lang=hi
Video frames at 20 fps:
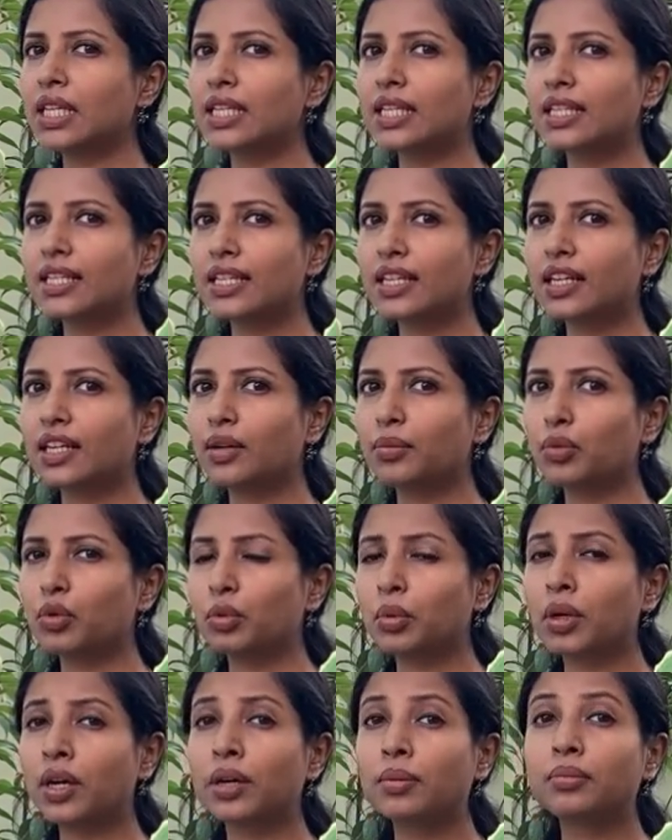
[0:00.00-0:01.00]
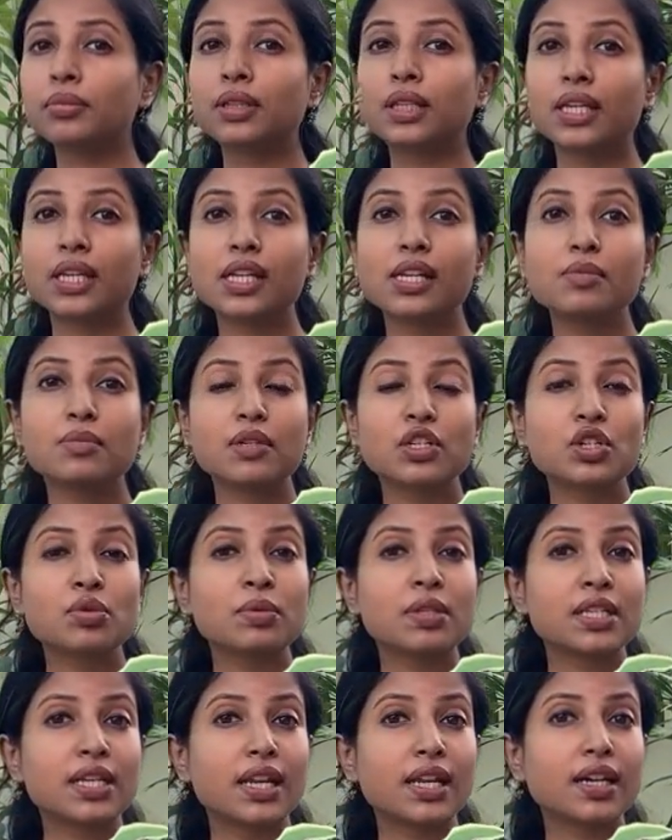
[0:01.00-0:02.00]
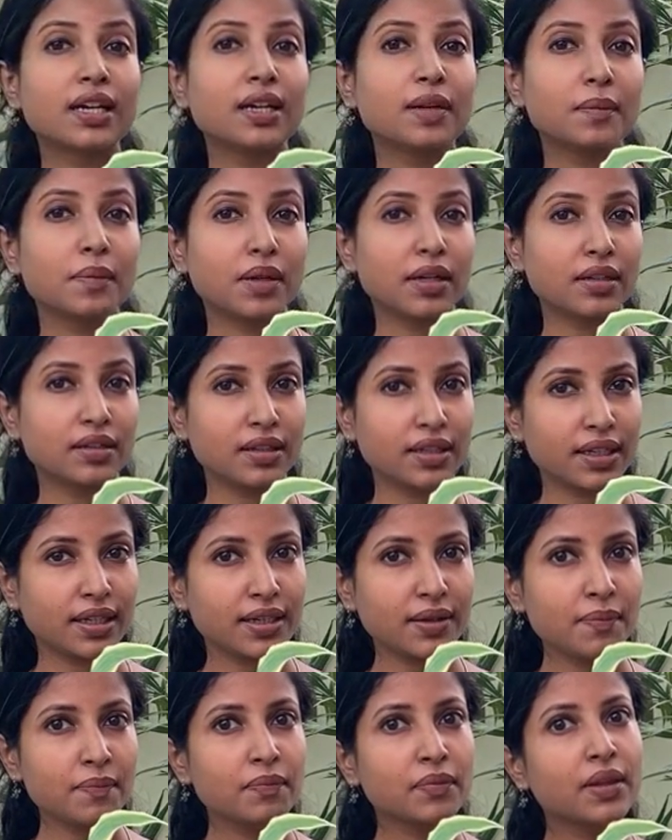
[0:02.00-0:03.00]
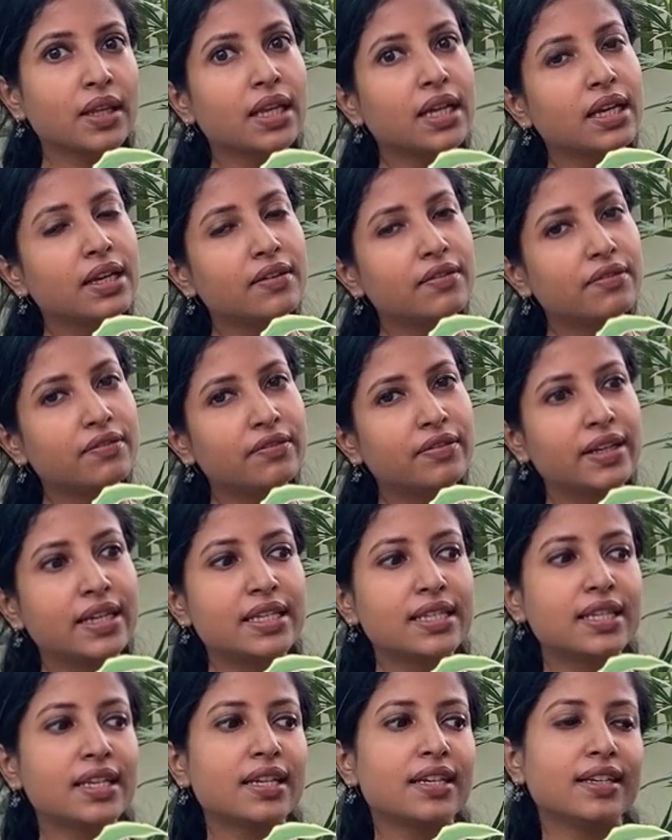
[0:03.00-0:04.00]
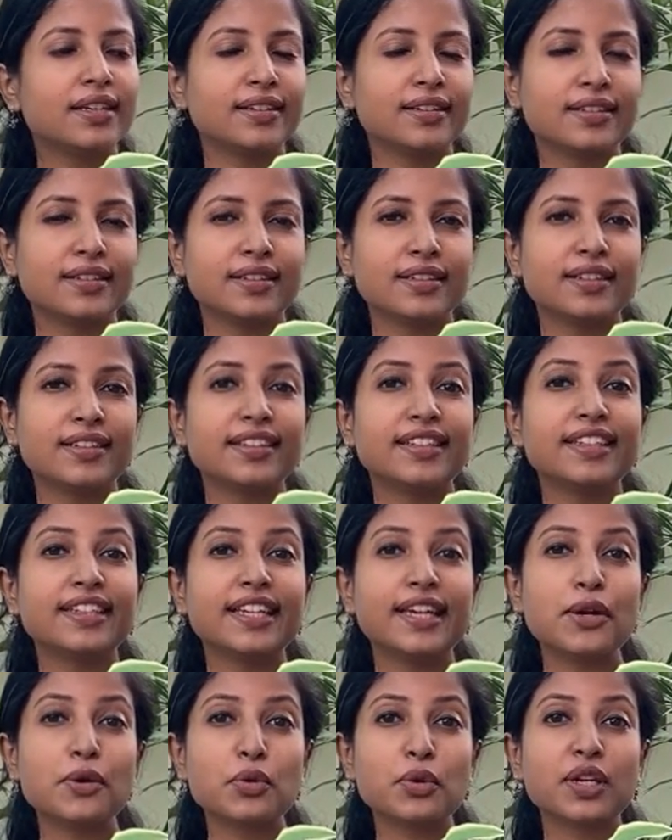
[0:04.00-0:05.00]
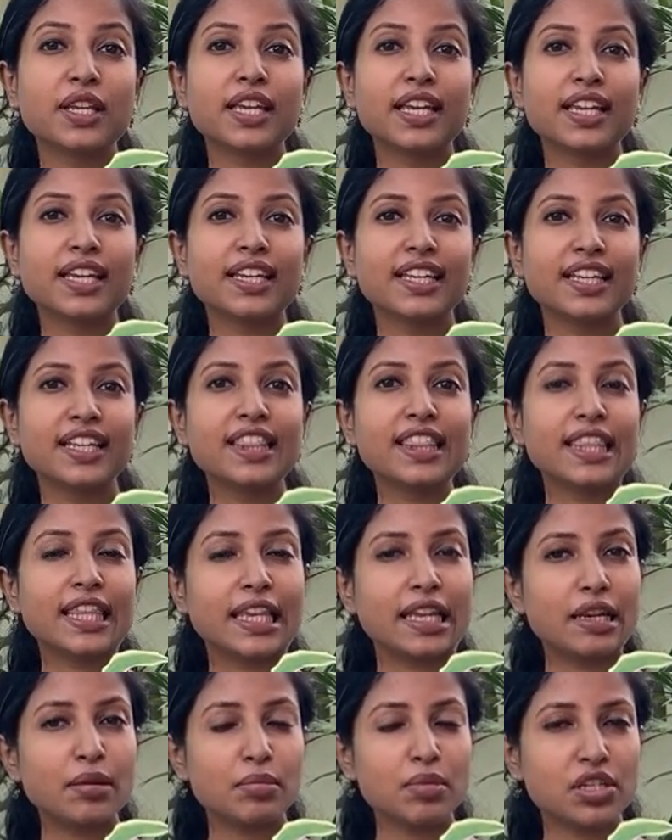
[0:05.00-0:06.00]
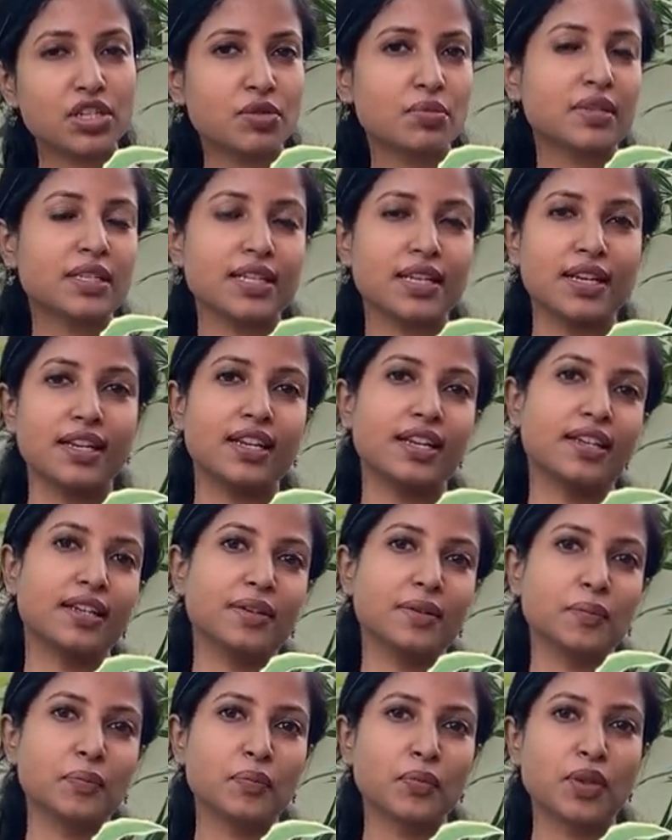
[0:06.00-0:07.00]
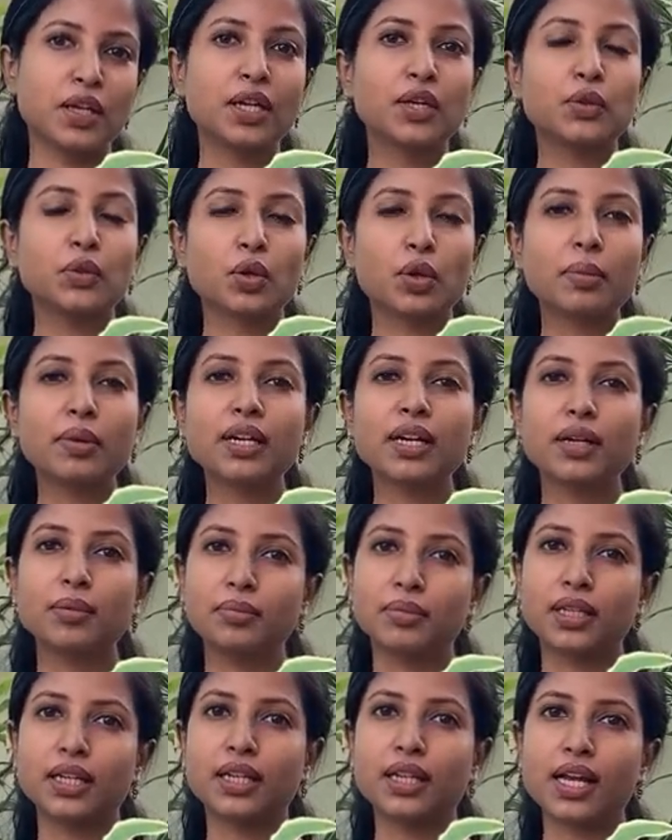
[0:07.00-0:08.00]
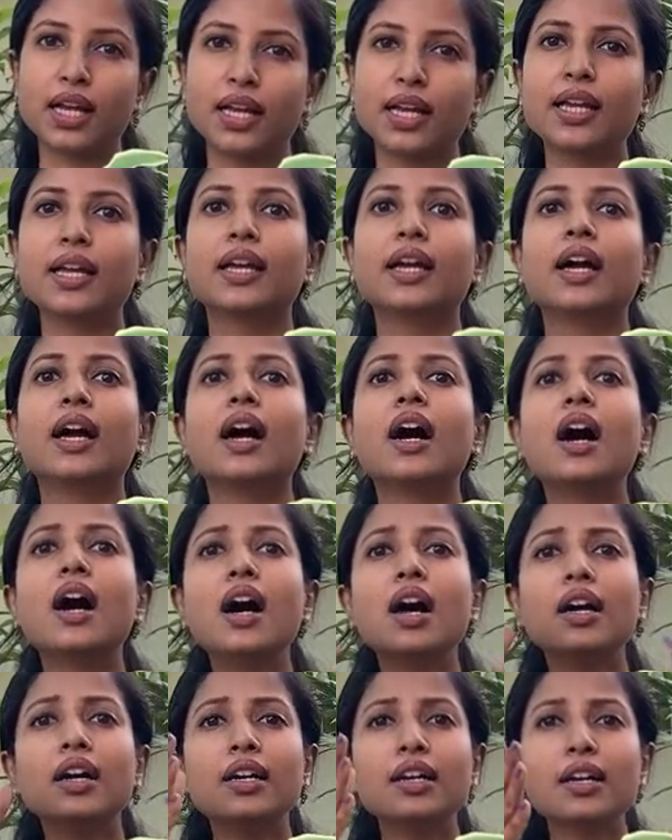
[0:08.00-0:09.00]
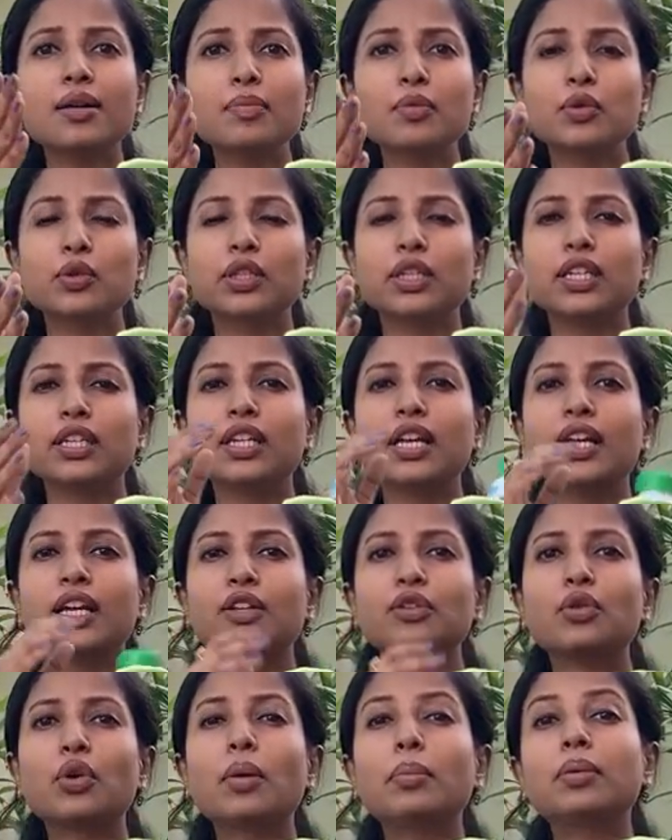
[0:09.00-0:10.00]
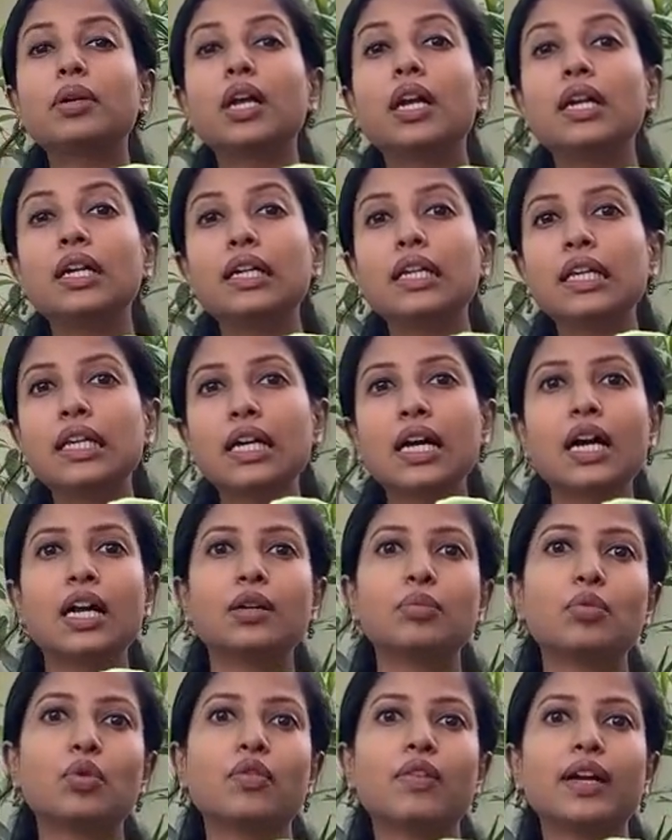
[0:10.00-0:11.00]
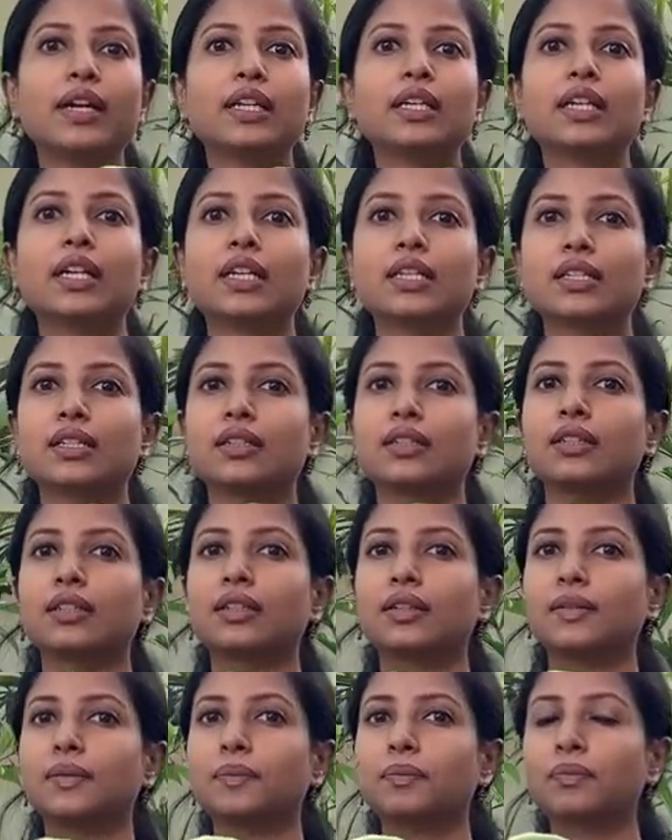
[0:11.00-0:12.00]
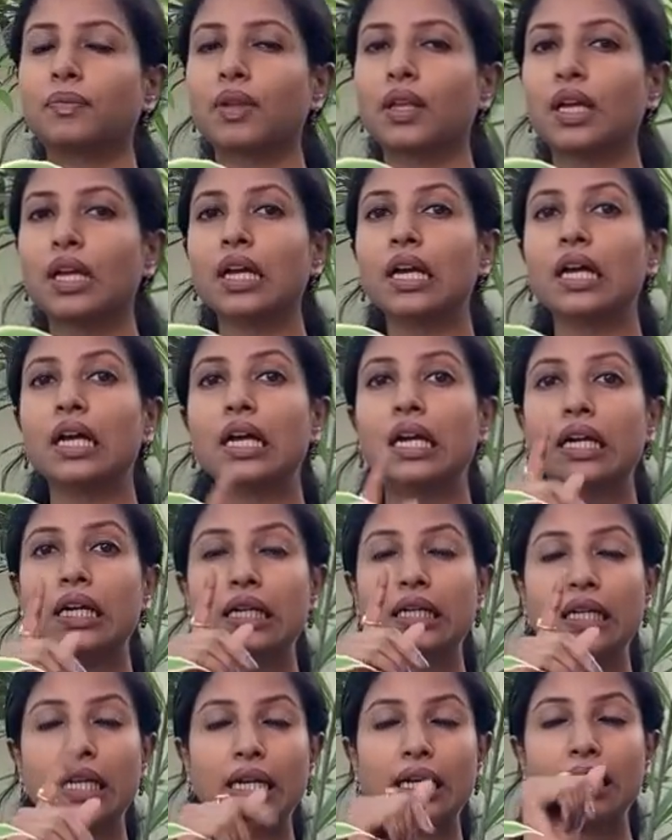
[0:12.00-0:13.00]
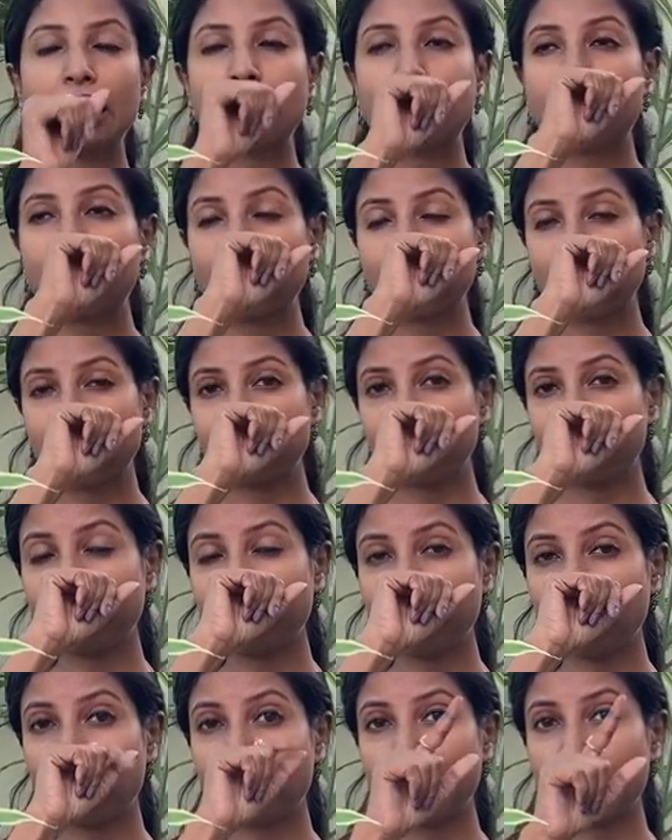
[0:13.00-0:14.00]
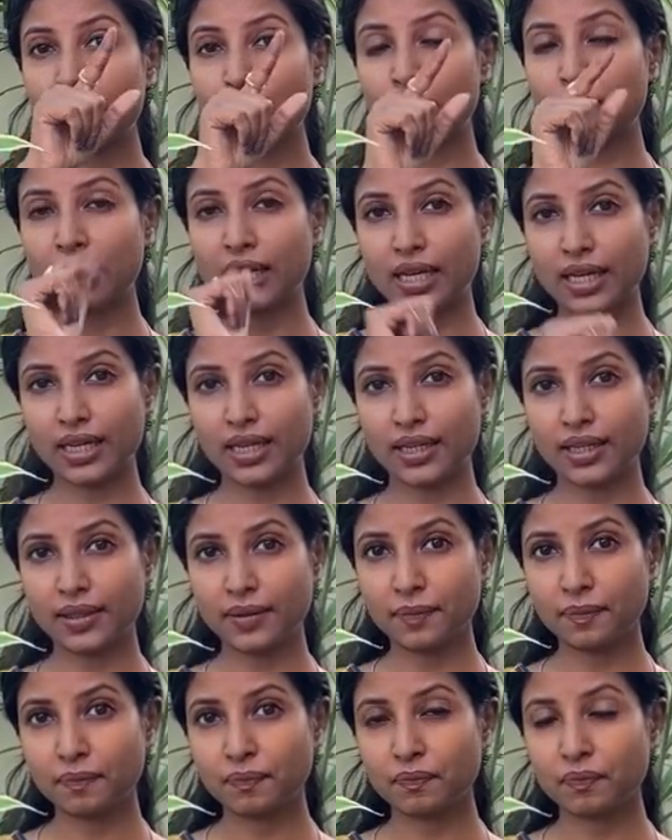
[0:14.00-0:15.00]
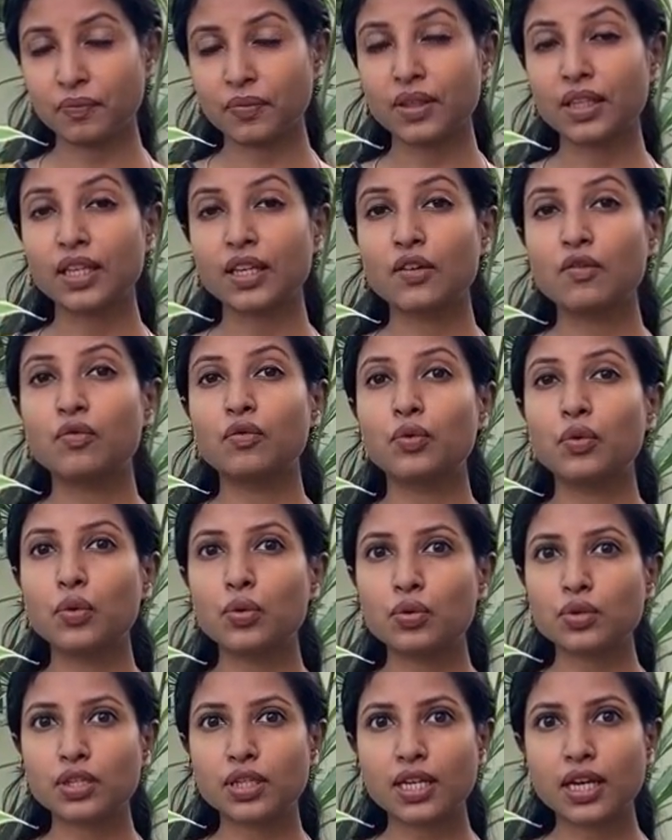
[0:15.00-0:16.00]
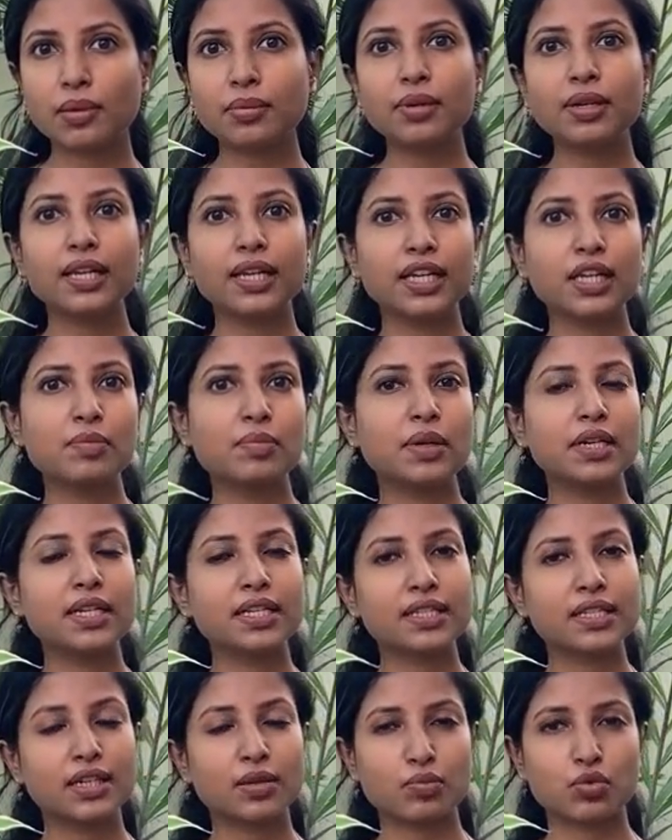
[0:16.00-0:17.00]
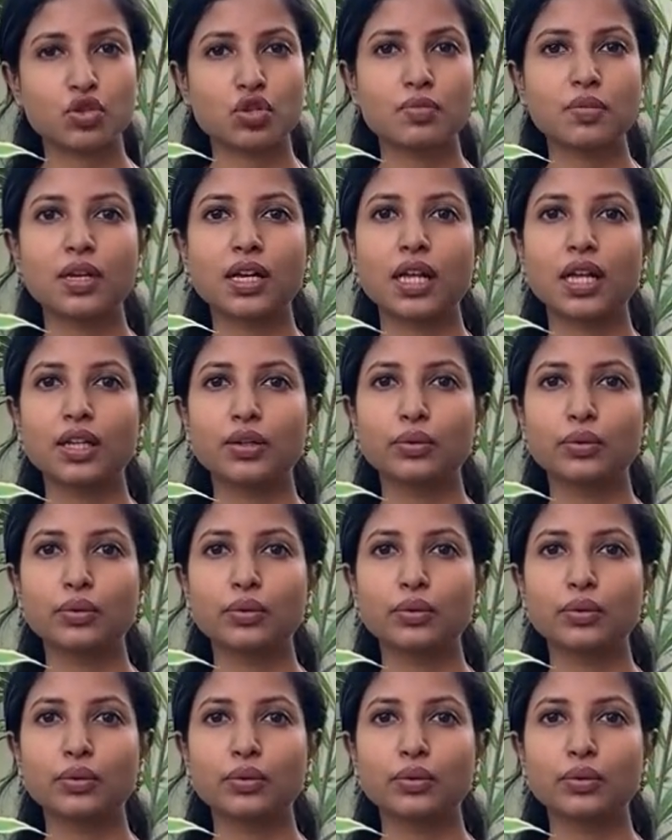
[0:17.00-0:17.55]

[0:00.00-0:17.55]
जैसे गर्मी में हम तेल मिर्च मसाला कम करते हैं वैसे ही ये उनके लिए तेल मिर्च मसाला है तो हमें कम देना है हाँ अगर आपको देना है तो आप ठंडी खाद प्रोवाइड करा सकते हैं ठंडी खाद का वीडियो मैंने एक बनाया है वो उसका भी लिंक मैं डिस्क्रिप्शन में डाल